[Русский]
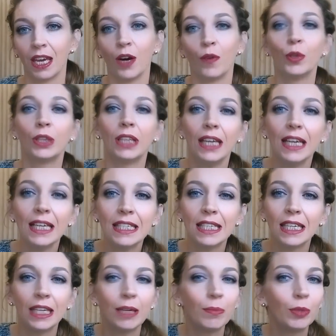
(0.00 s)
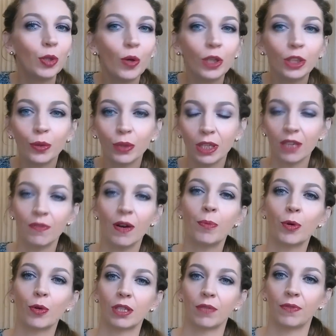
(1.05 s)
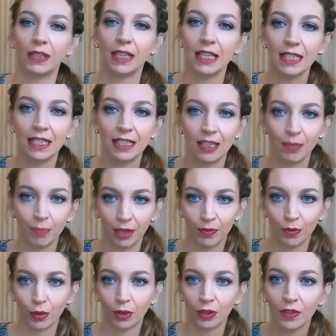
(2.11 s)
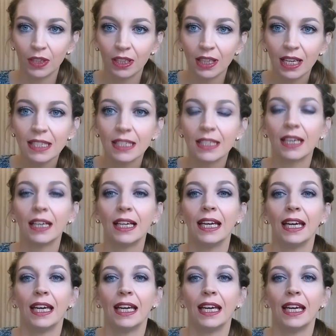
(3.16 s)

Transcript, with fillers: Вот эти и много других вопросов относительно перевернутого класса